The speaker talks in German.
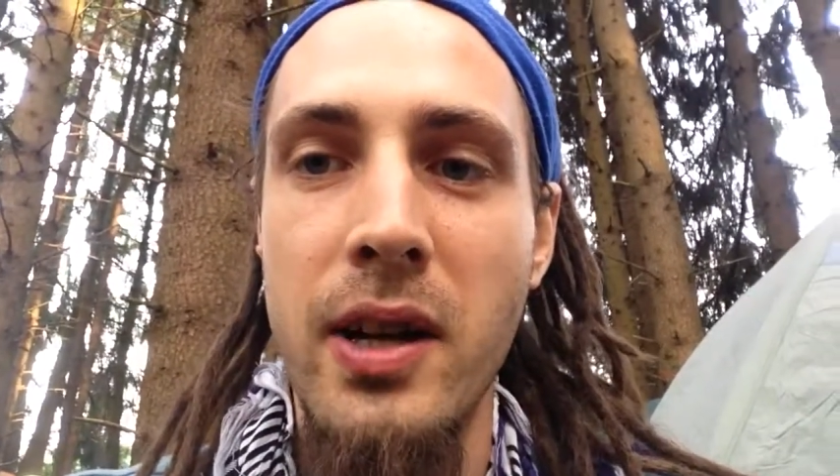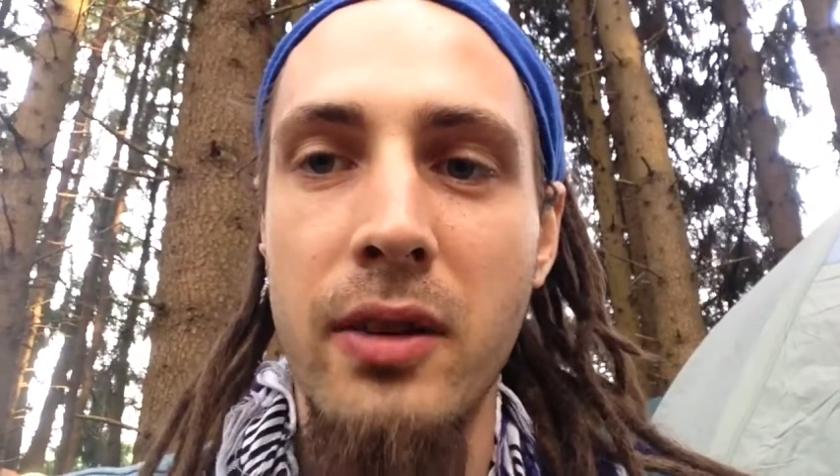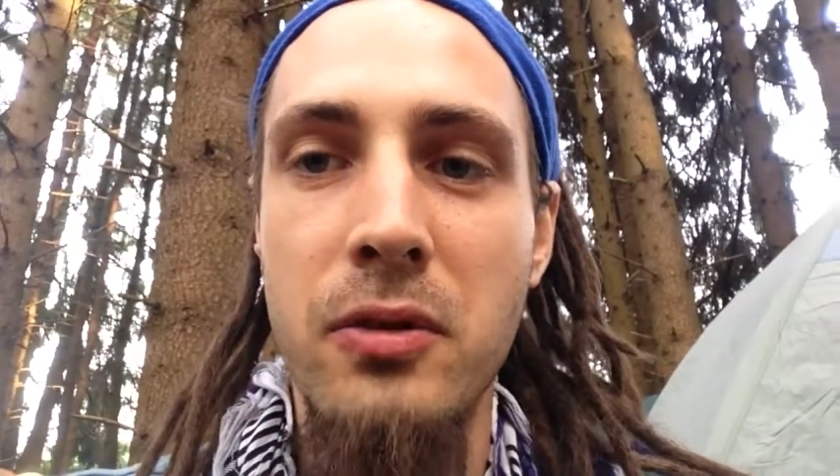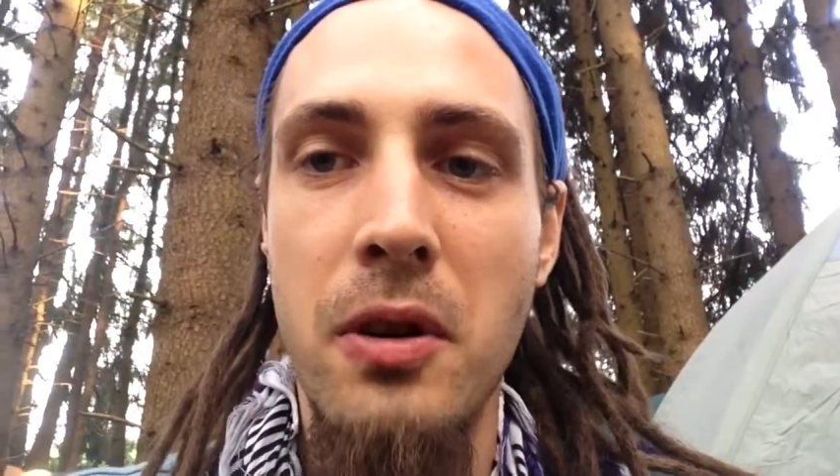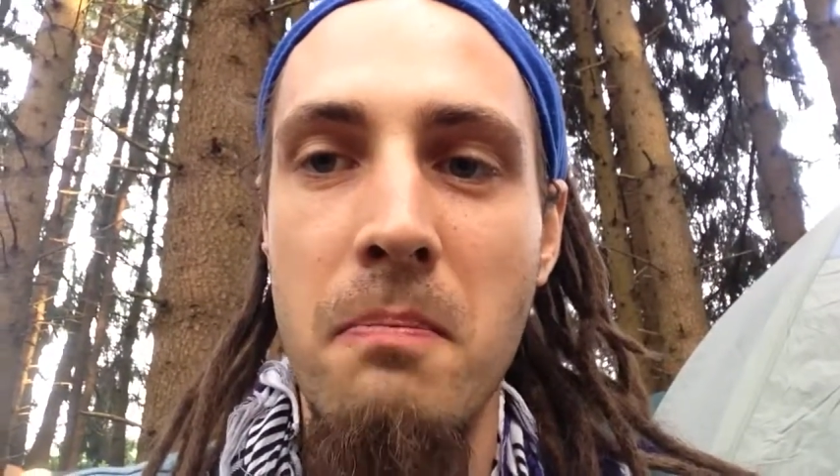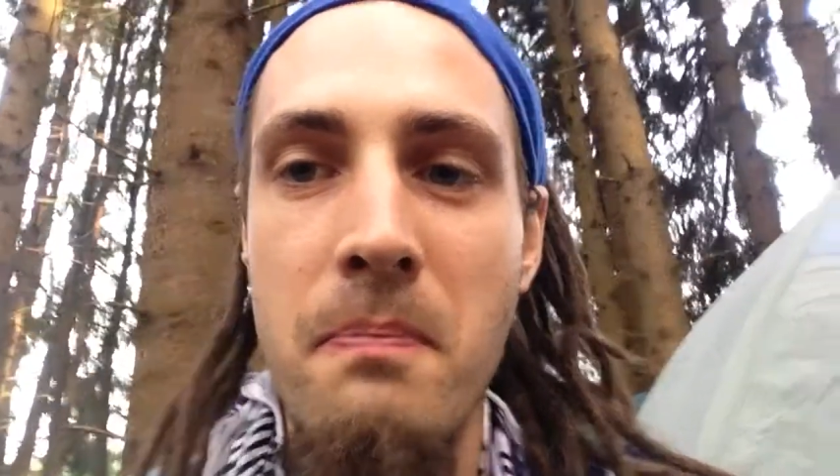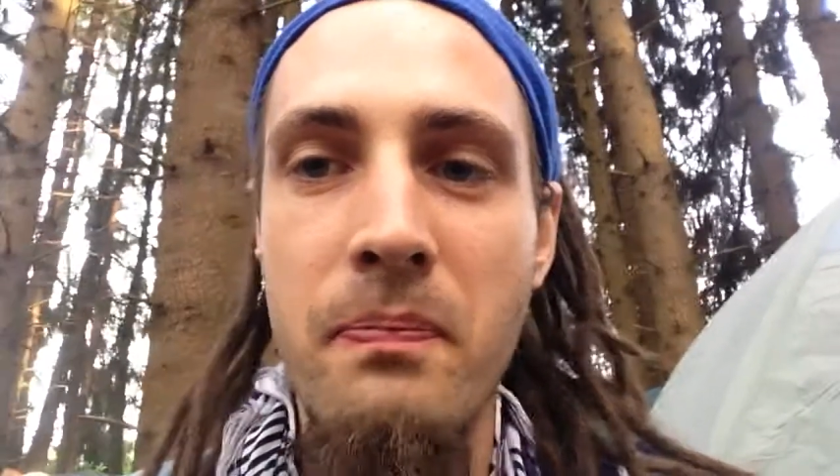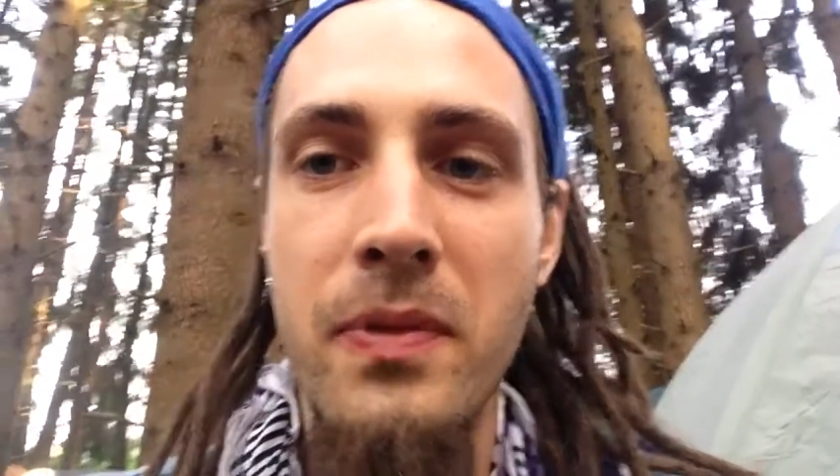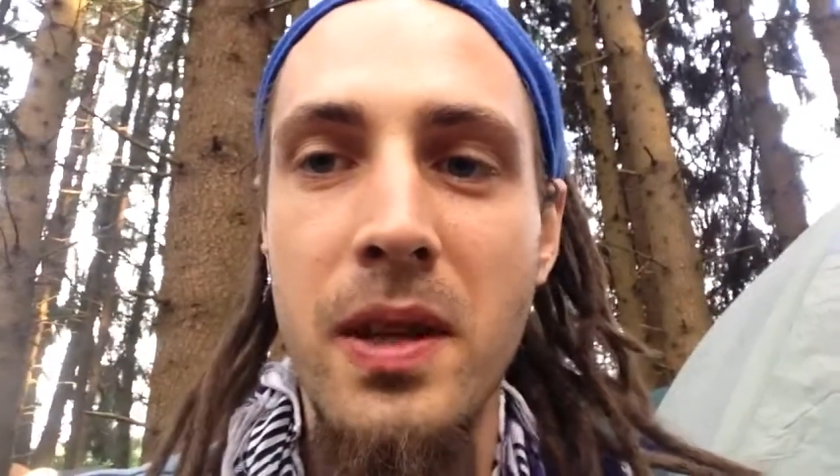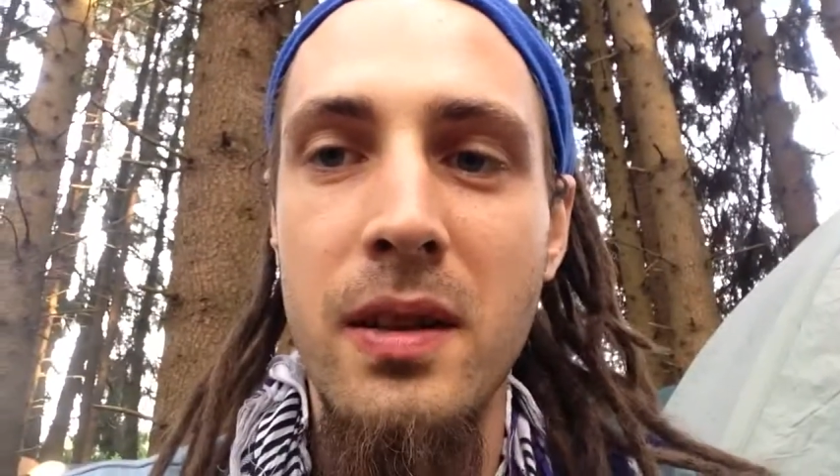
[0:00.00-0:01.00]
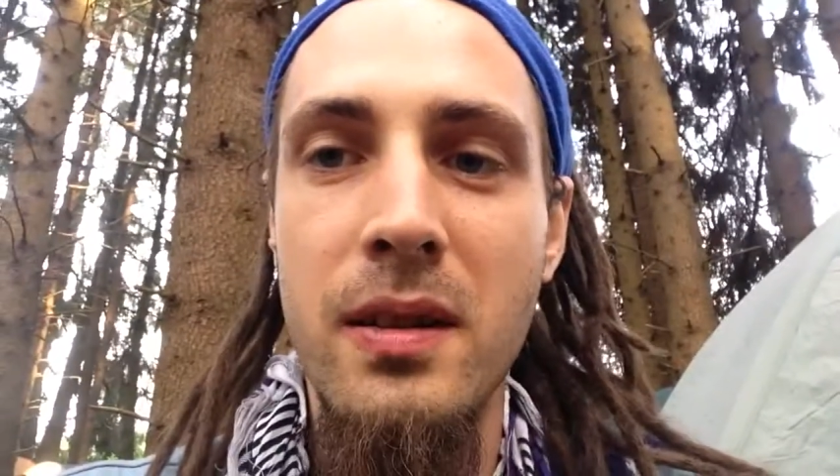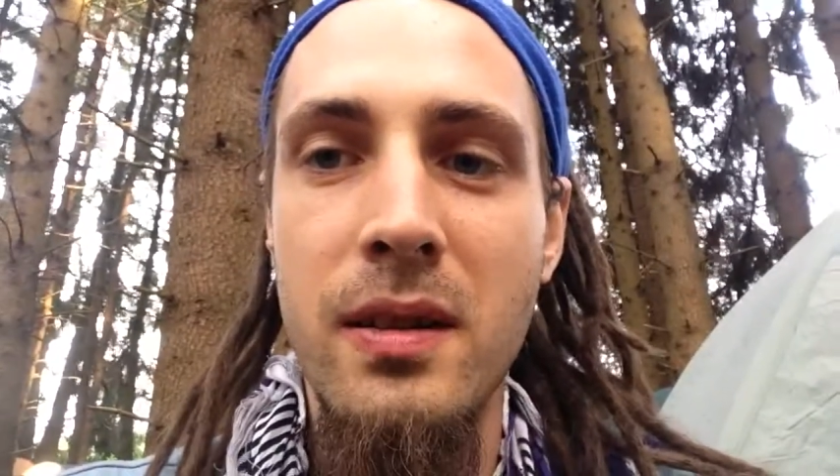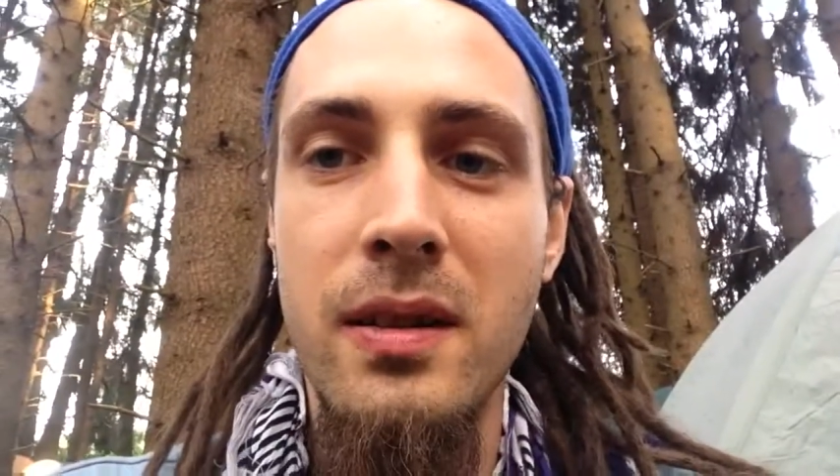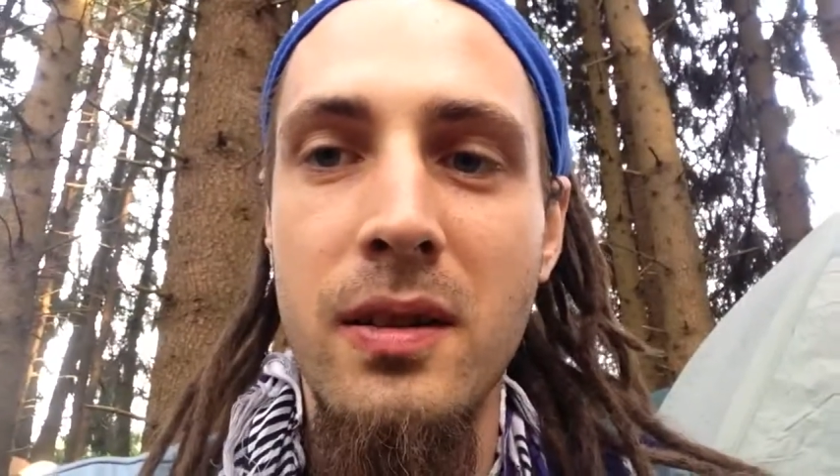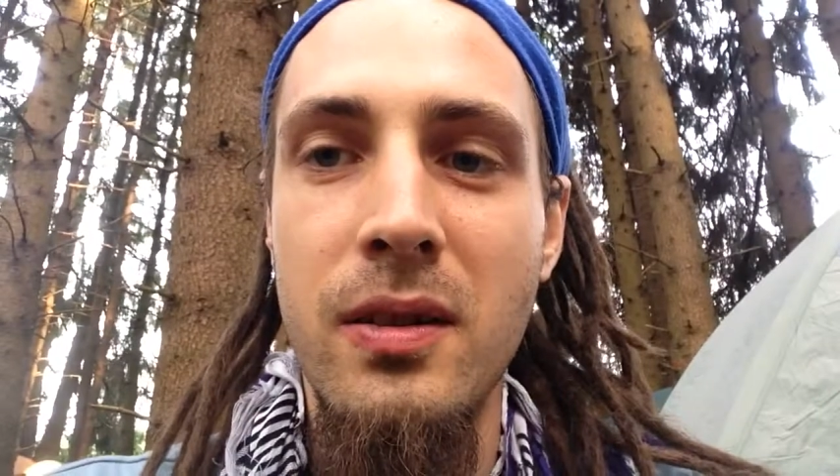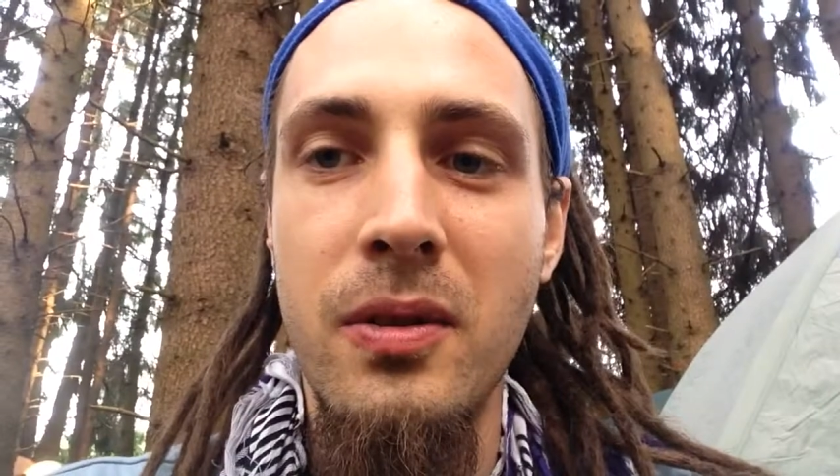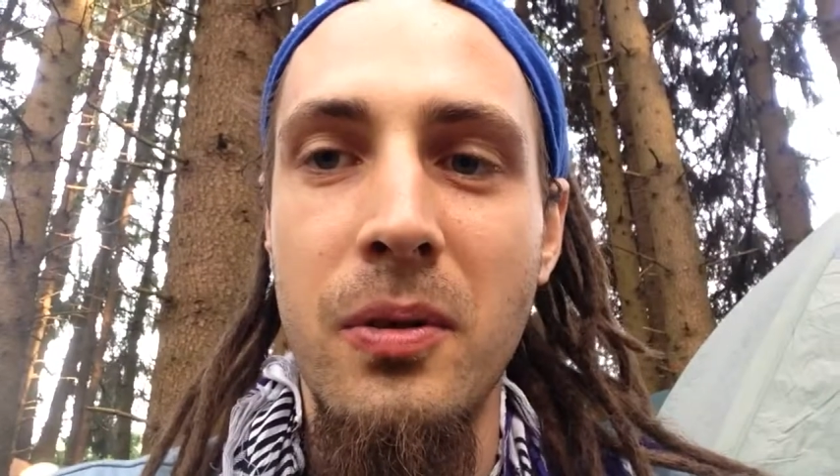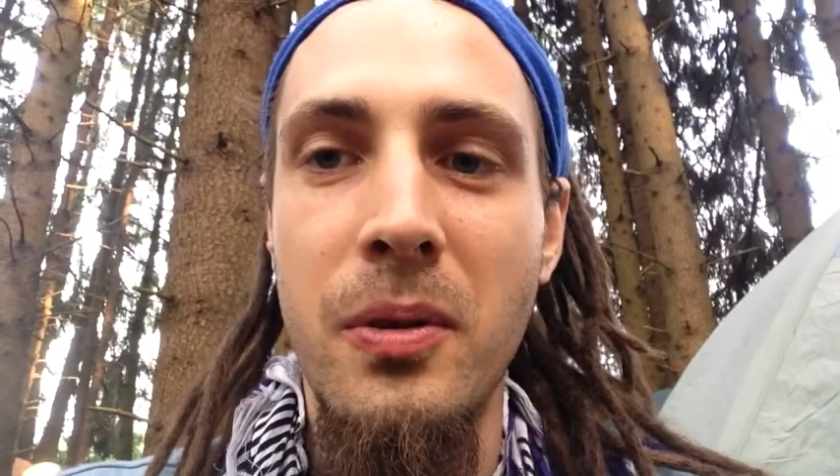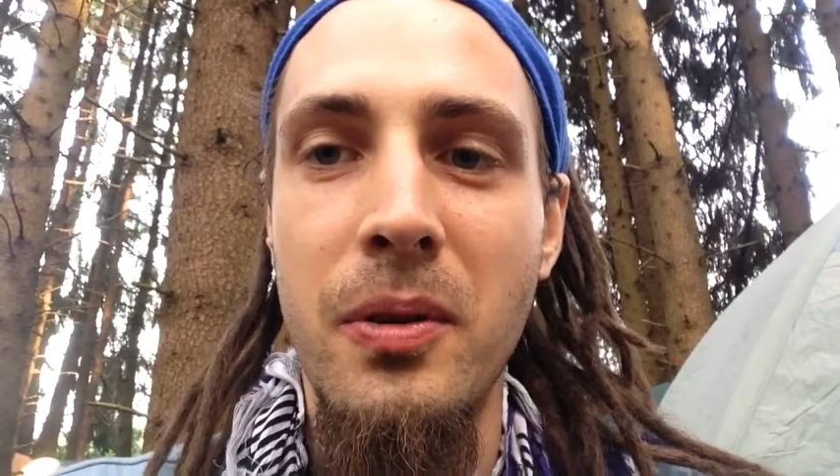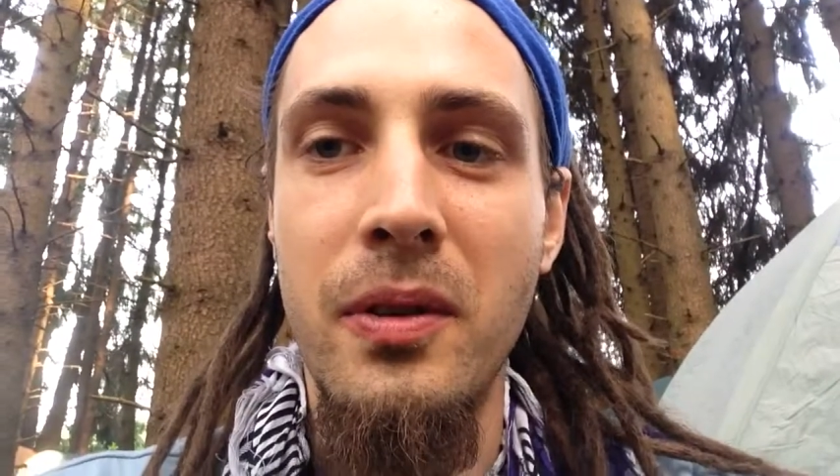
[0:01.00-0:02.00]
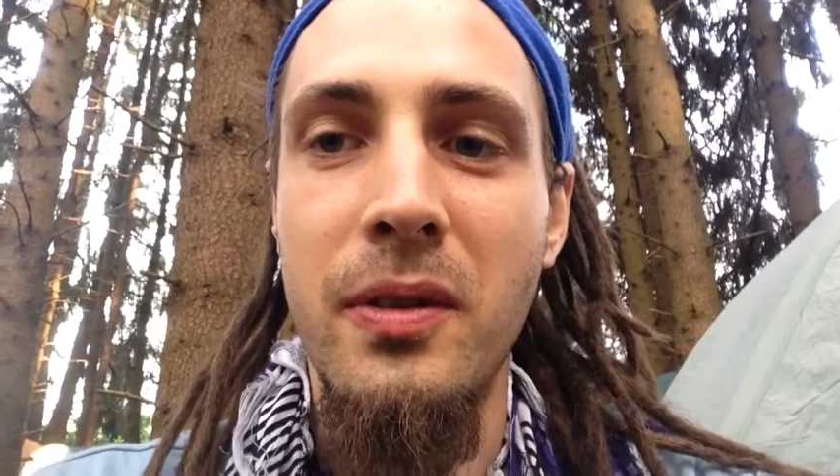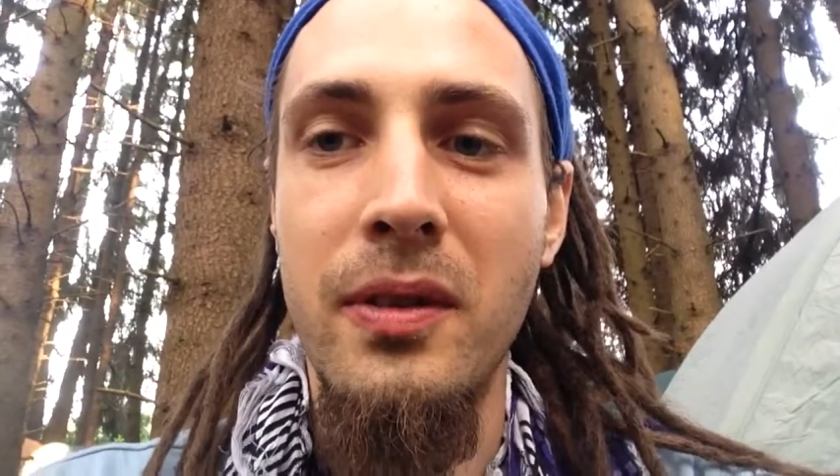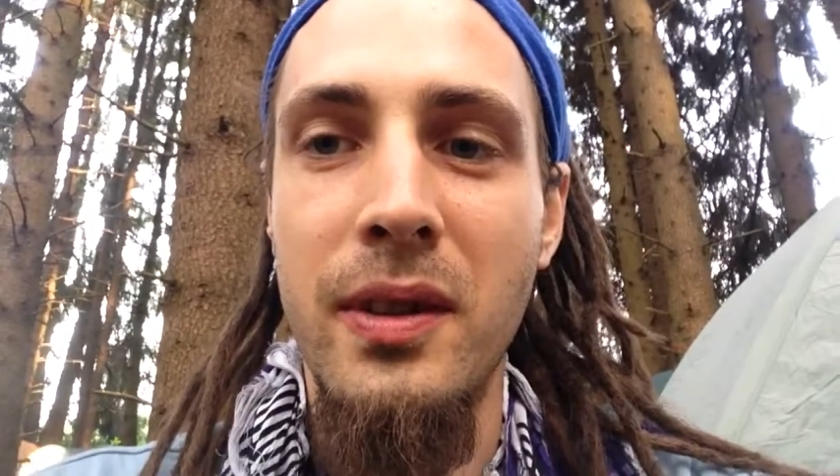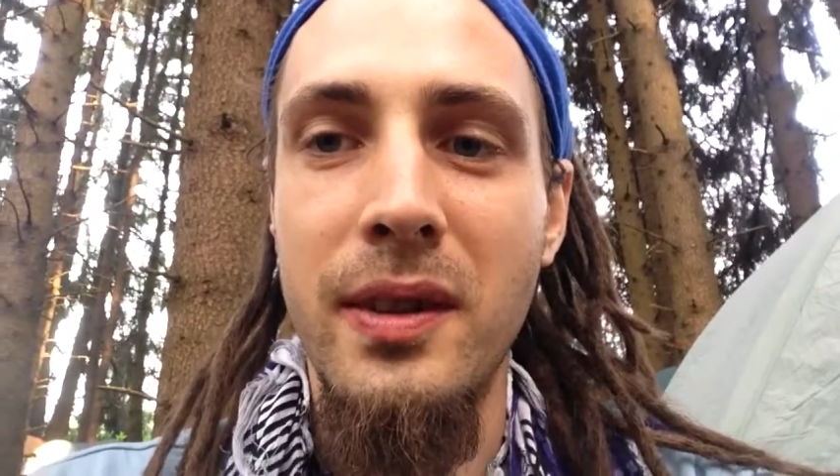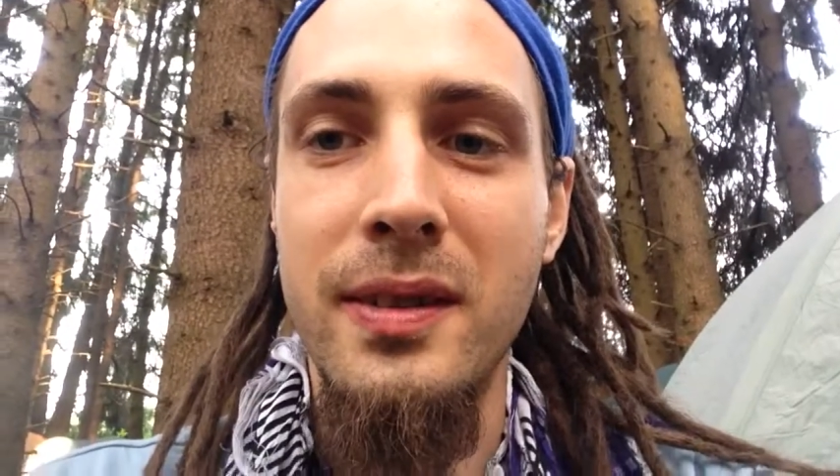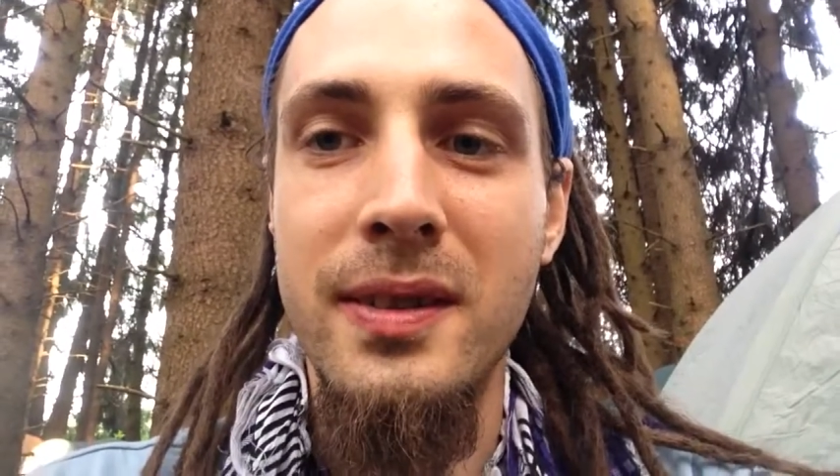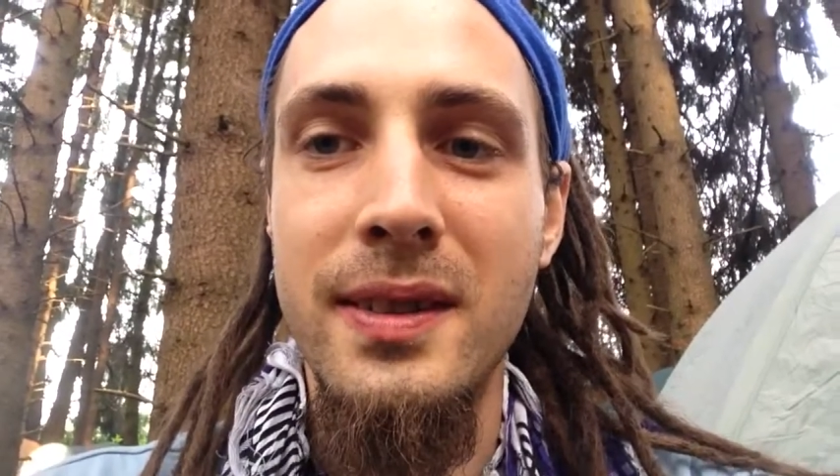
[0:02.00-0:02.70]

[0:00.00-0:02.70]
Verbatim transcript: ankommen und äh,